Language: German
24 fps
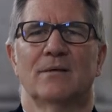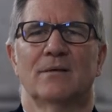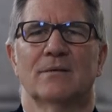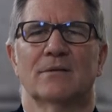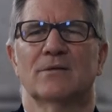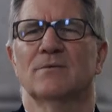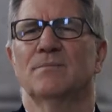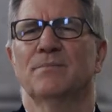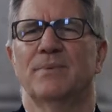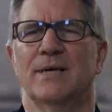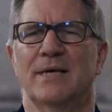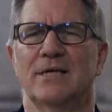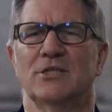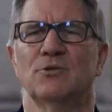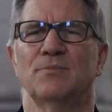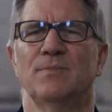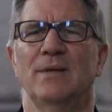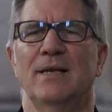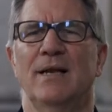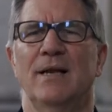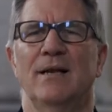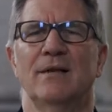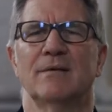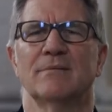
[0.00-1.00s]
Zum
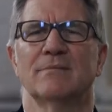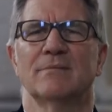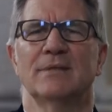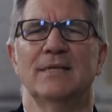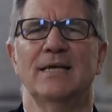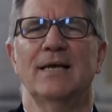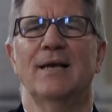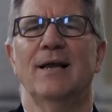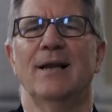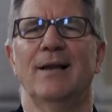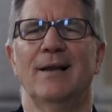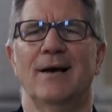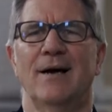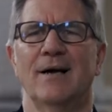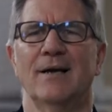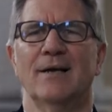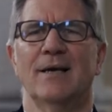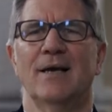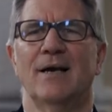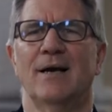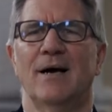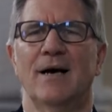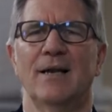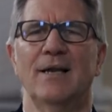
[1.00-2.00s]
Beispiel die
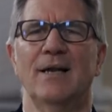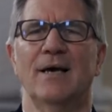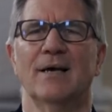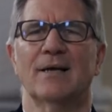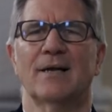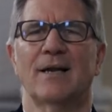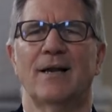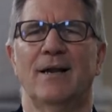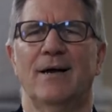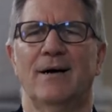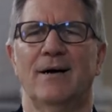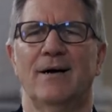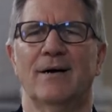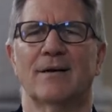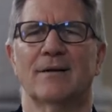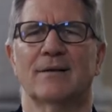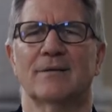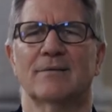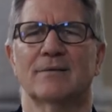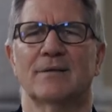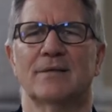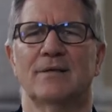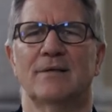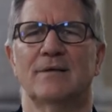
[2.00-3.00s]
Klage aller
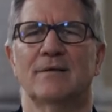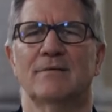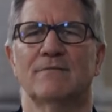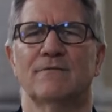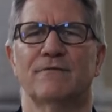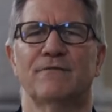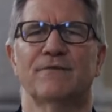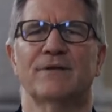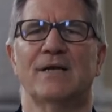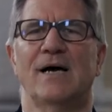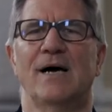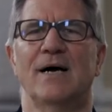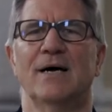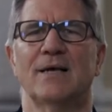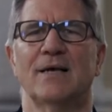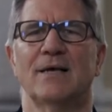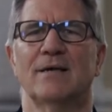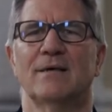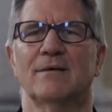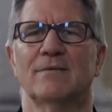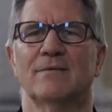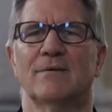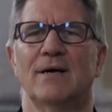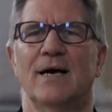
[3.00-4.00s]
Klagen, die
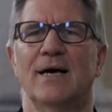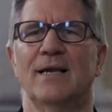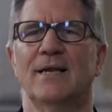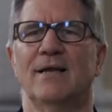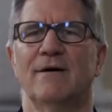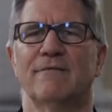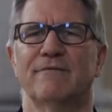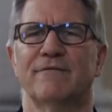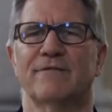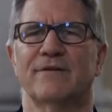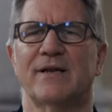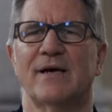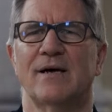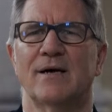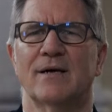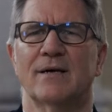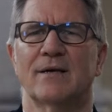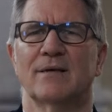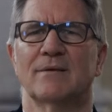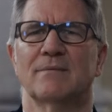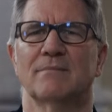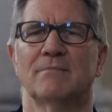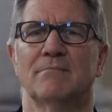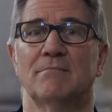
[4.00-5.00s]
Frage aller
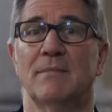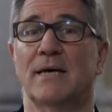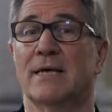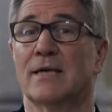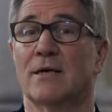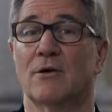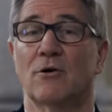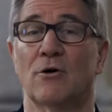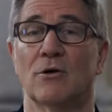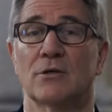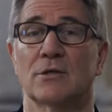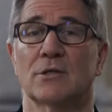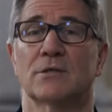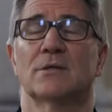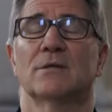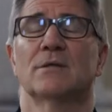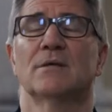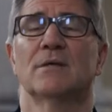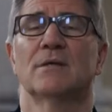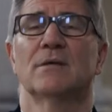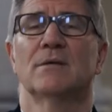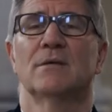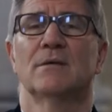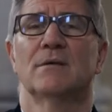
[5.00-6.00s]
Fragen, mein Gott,
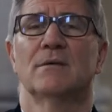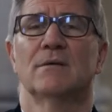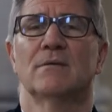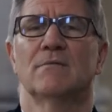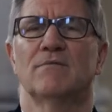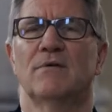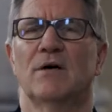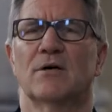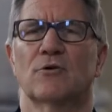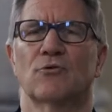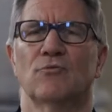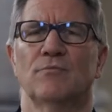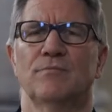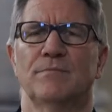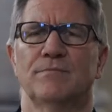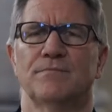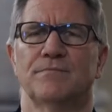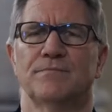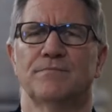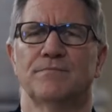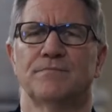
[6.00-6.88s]
warum?